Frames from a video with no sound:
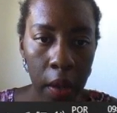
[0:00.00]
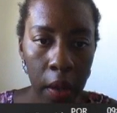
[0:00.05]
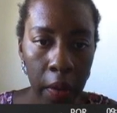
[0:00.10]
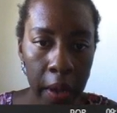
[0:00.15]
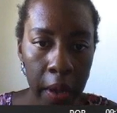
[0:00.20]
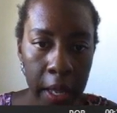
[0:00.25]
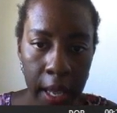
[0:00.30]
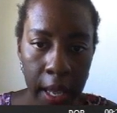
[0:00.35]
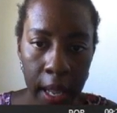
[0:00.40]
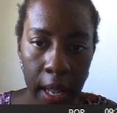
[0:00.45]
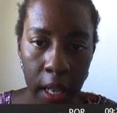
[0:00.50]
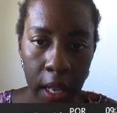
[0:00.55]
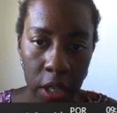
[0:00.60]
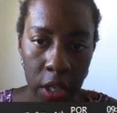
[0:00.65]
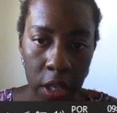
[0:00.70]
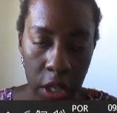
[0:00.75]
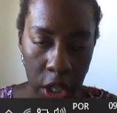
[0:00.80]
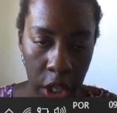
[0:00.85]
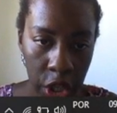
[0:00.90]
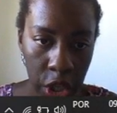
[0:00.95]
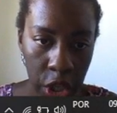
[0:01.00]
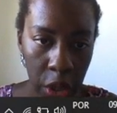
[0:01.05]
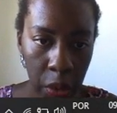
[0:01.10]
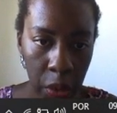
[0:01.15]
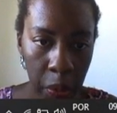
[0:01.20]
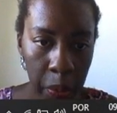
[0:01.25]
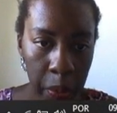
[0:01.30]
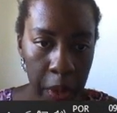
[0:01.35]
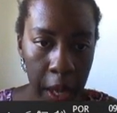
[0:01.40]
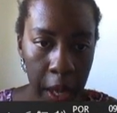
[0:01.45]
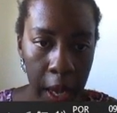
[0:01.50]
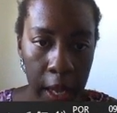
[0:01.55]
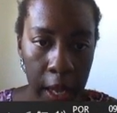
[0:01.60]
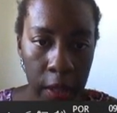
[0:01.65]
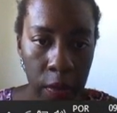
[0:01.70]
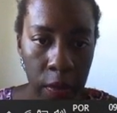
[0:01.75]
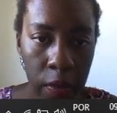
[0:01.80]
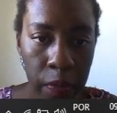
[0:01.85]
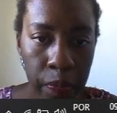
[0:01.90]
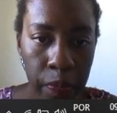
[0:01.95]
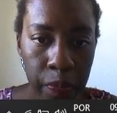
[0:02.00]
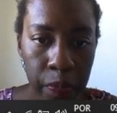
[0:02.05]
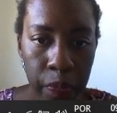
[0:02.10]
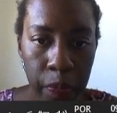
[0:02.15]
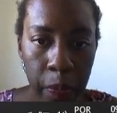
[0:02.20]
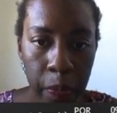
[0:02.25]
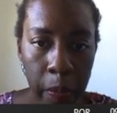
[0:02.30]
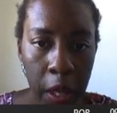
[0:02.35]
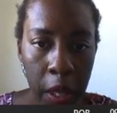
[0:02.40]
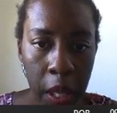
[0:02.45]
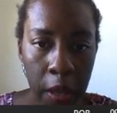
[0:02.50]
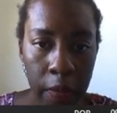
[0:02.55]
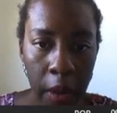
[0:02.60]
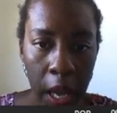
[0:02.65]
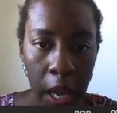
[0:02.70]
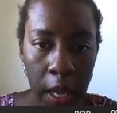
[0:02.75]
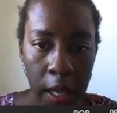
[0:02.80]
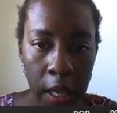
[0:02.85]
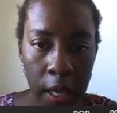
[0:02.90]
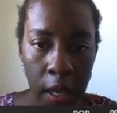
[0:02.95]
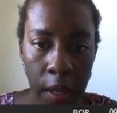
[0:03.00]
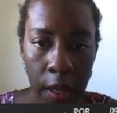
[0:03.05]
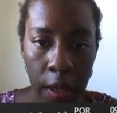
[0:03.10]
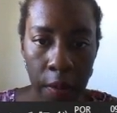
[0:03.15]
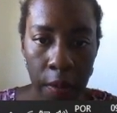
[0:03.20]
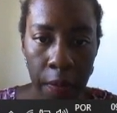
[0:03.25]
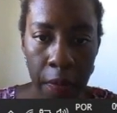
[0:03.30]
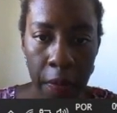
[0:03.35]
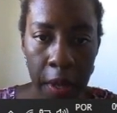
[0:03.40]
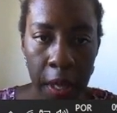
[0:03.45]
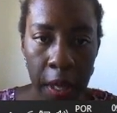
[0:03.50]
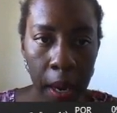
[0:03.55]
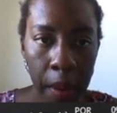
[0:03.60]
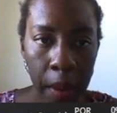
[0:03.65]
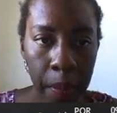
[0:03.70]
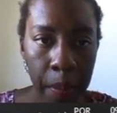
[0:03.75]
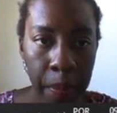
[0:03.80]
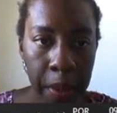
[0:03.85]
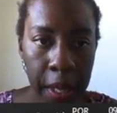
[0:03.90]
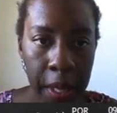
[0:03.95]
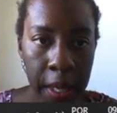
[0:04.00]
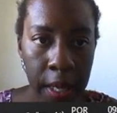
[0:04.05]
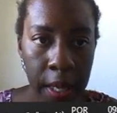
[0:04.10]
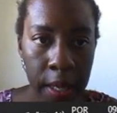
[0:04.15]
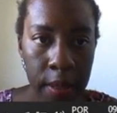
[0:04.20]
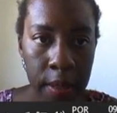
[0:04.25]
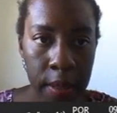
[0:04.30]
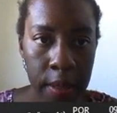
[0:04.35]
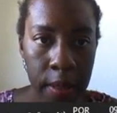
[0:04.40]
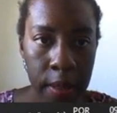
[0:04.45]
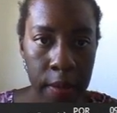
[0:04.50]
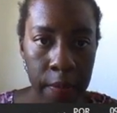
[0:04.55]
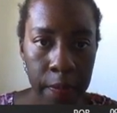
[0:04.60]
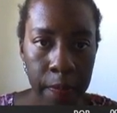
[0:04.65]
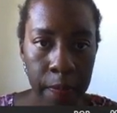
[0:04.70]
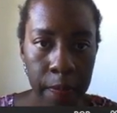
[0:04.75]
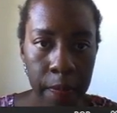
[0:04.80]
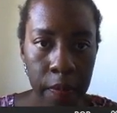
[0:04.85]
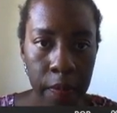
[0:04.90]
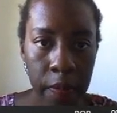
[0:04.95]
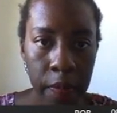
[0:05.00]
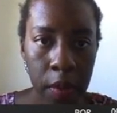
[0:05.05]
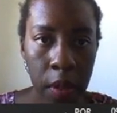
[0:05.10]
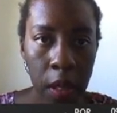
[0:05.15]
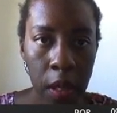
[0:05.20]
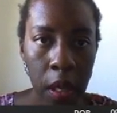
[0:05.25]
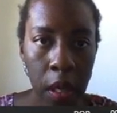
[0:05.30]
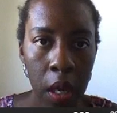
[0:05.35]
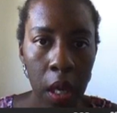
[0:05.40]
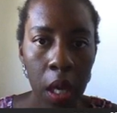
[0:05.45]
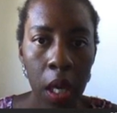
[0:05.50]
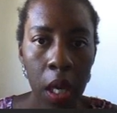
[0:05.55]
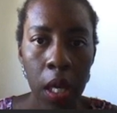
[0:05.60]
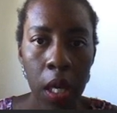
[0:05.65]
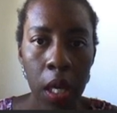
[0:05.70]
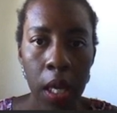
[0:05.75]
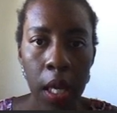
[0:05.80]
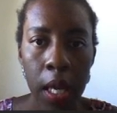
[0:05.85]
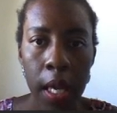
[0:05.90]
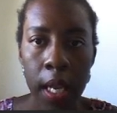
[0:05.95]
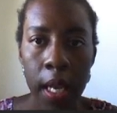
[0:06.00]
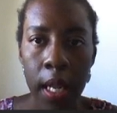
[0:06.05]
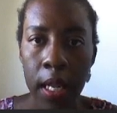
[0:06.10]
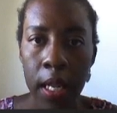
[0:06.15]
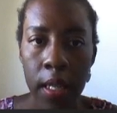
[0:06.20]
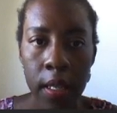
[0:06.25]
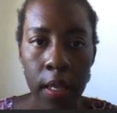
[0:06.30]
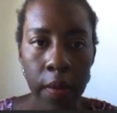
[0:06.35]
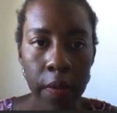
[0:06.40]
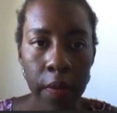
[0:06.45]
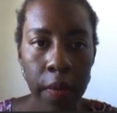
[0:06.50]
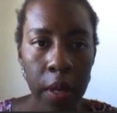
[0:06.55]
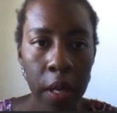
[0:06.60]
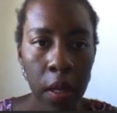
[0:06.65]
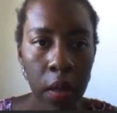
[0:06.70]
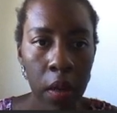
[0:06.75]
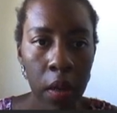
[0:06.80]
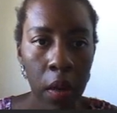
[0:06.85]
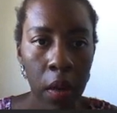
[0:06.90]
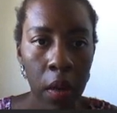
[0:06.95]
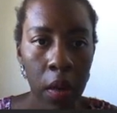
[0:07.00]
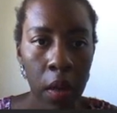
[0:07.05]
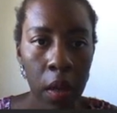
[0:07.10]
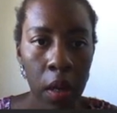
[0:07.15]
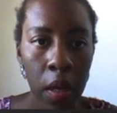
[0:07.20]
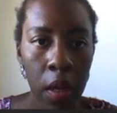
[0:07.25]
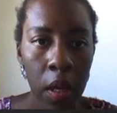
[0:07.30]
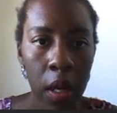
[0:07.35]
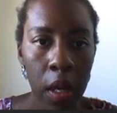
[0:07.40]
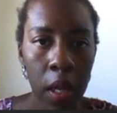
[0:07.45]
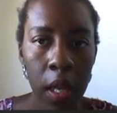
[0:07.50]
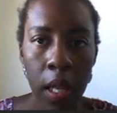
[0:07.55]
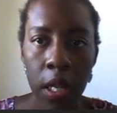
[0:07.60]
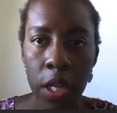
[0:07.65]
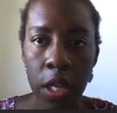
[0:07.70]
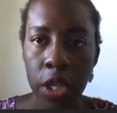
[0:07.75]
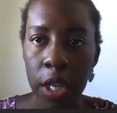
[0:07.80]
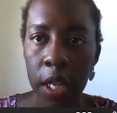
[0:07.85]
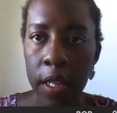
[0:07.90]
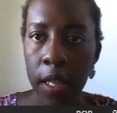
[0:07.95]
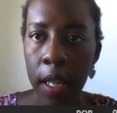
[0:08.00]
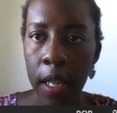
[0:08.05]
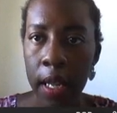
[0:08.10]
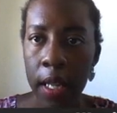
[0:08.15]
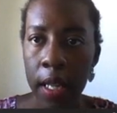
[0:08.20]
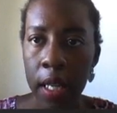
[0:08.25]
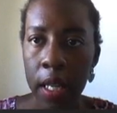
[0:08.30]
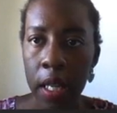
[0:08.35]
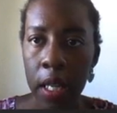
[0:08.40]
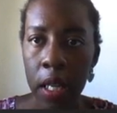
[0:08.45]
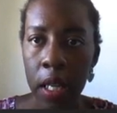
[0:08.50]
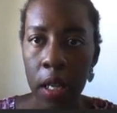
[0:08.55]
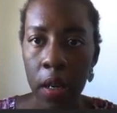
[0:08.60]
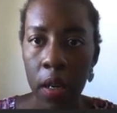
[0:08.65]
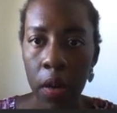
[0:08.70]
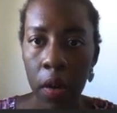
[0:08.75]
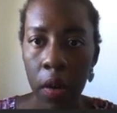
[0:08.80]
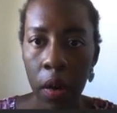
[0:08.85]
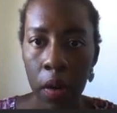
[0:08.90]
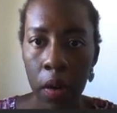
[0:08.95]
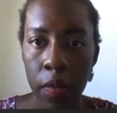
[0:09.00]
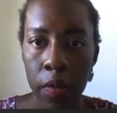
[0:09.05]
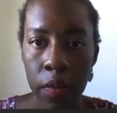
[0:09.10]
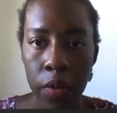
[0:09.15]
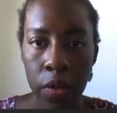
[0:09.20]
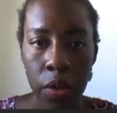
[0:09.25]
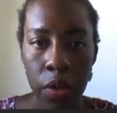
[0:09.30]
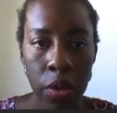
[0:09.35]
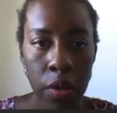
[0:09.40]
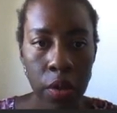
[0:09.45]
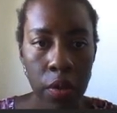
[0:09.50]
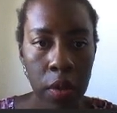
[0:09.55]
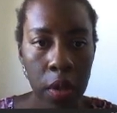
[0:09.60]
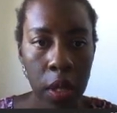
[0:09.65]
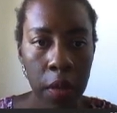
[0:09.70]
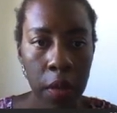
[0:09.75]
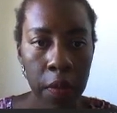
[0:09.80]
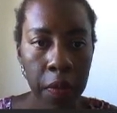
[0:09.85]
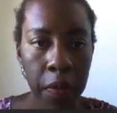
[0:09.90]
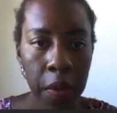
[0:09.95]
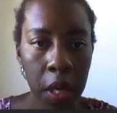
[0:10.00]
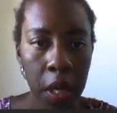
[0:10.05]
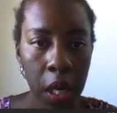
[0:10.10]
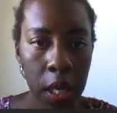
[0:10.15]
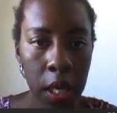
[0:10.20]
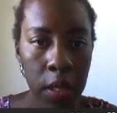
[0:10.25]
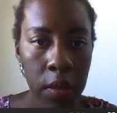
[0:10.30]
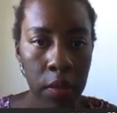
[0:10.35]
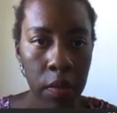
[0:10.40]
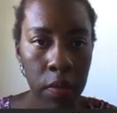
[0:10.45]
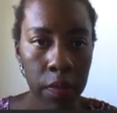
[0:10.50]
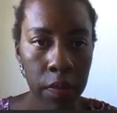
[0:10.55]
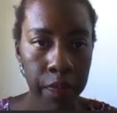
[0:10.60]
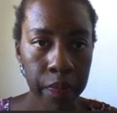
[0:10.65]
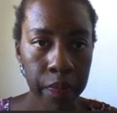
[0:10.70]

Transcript: URL que nós já tinha copiado e vai que enviar pings. E ele, tá vendo, ó? Ele já tá aqui, ó, enviando.